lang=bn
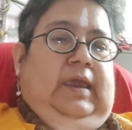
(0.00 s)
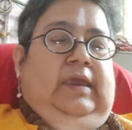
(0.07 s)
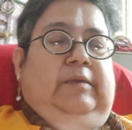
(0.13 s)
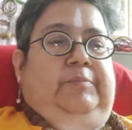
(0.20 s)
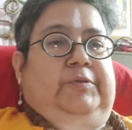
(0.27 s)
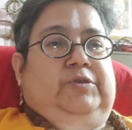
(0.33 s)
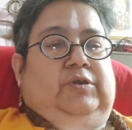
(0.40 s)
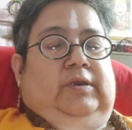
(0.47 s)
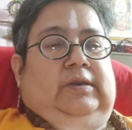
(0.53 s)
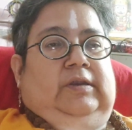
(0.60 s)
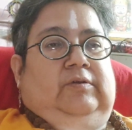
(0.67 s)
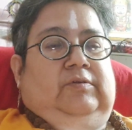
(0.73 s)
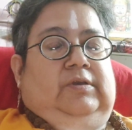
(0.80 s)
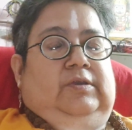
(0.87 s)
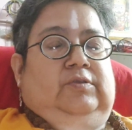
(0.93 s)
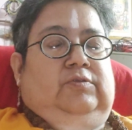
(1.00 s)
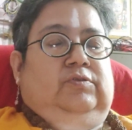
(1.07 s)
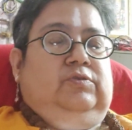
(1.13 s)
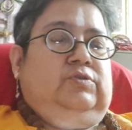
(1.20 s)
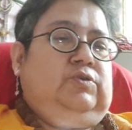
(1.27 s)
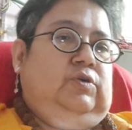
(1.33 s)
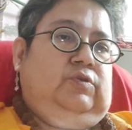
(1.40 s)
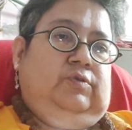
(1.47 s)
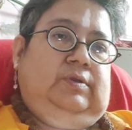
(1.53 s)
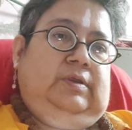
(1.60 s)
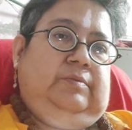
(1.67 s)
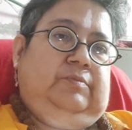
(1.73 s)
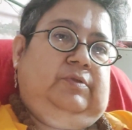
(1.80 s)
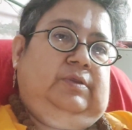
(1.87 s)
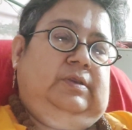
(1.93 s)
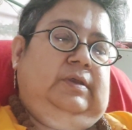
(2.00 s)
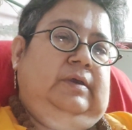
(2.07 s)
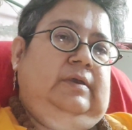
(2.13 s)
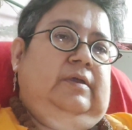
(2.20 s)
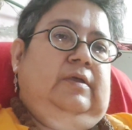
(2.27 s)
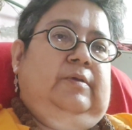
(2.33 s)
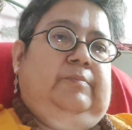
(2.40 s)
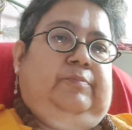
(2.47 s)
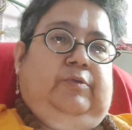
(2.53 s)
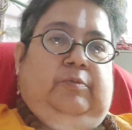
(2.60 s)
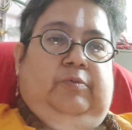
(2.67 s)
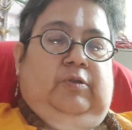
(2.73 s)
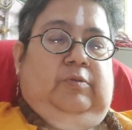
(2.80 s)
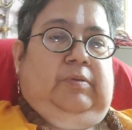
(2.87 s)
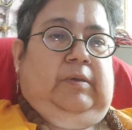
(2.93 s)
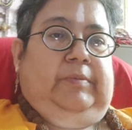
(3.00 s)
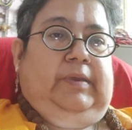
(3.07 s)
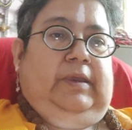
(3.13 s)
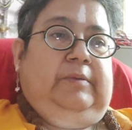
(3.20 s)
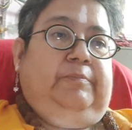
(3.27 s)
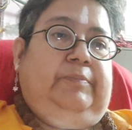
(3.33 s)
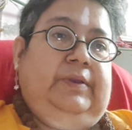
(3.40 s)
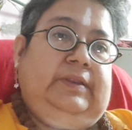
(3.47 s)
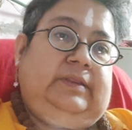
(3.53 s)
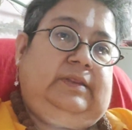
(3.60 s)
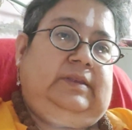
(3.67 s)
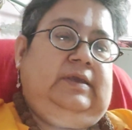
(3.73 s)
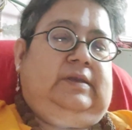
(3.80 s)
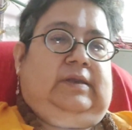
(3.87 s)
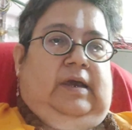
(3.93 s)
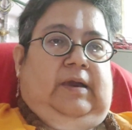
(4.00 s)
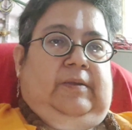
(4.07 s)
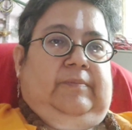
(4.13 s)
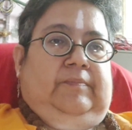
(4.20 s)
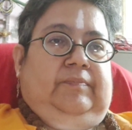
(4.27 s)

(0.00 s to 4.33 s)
এই বিষয়টাও কিন্তু শকুনির মধ্যে প্রবলভাবে এই বৃত্তিটা